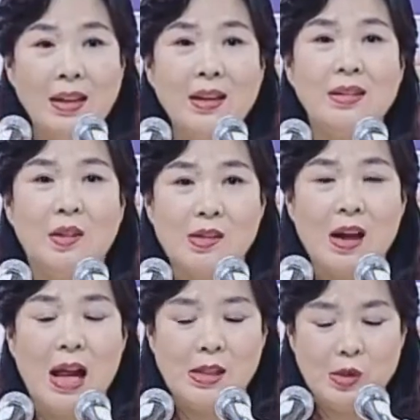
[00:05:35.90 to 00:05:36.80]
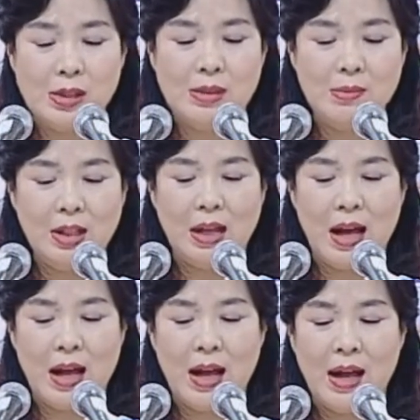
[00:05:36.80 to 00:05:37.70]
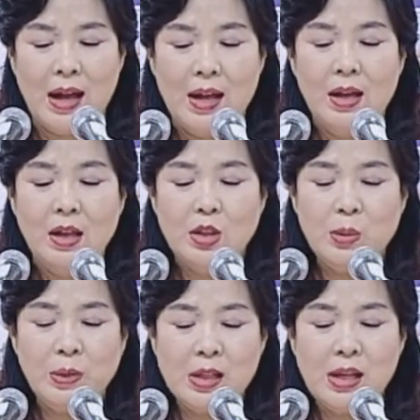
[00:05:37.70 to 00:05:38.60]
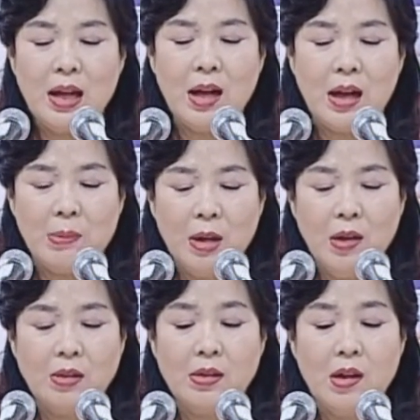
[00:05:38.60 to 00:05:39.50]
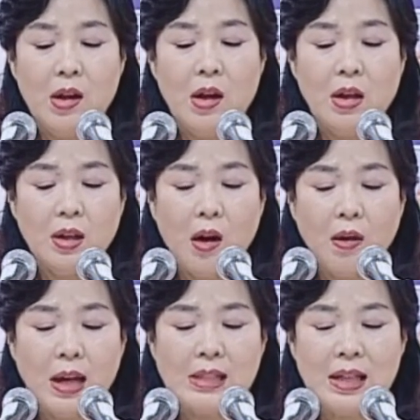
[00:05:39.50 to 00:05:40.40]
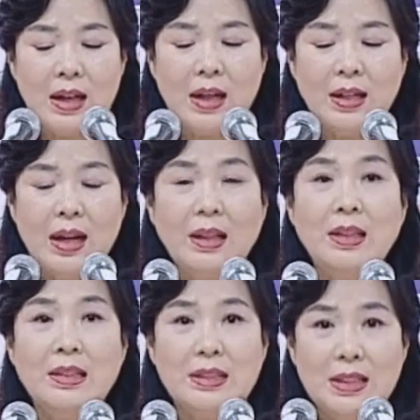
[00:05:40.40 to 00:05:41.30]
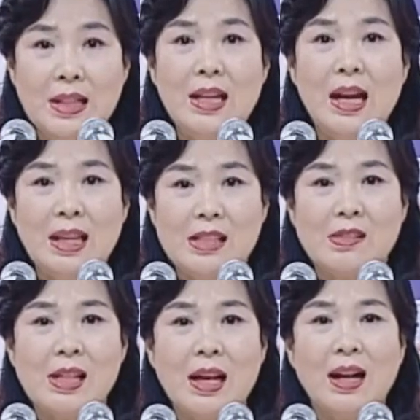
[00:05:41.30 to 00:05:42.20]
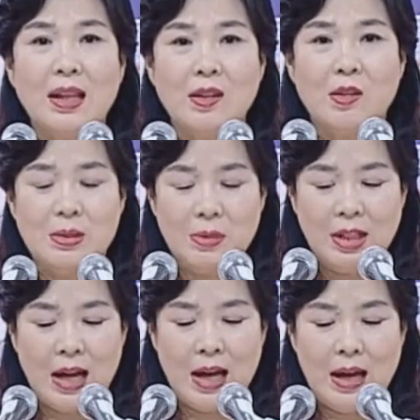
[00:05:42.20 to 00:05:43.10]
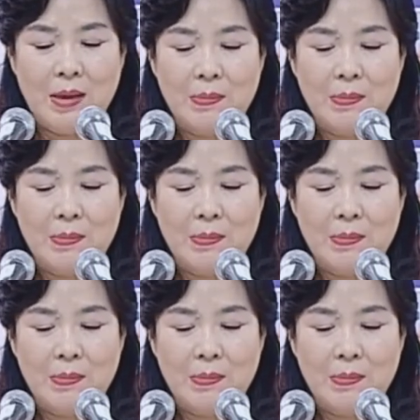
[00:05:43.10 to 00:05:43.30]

들어서 알 수 있습니다. 쉽게 생각하면 영의 생각이란 진리 안에서 생각하는 것입니다.